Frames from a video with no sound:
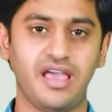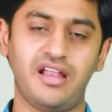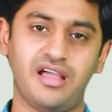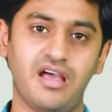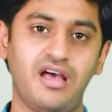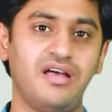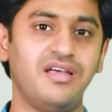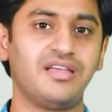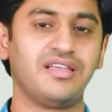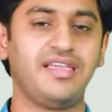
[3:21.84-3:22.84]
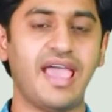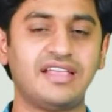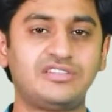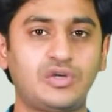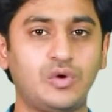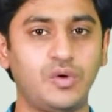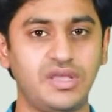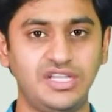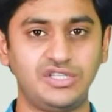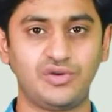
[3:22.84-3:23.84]
e అనగా గ్యాస్ట్రో
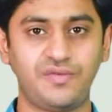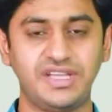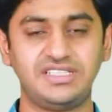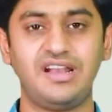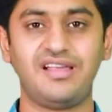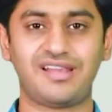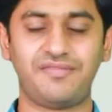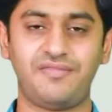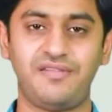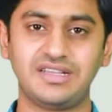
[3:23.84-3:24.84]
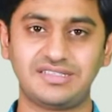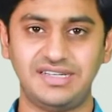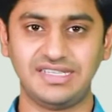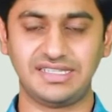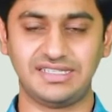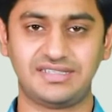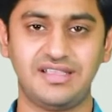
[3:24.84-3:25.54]
ఈసోఫేజియల్ రిఫ్లక్స్ డిసీజ్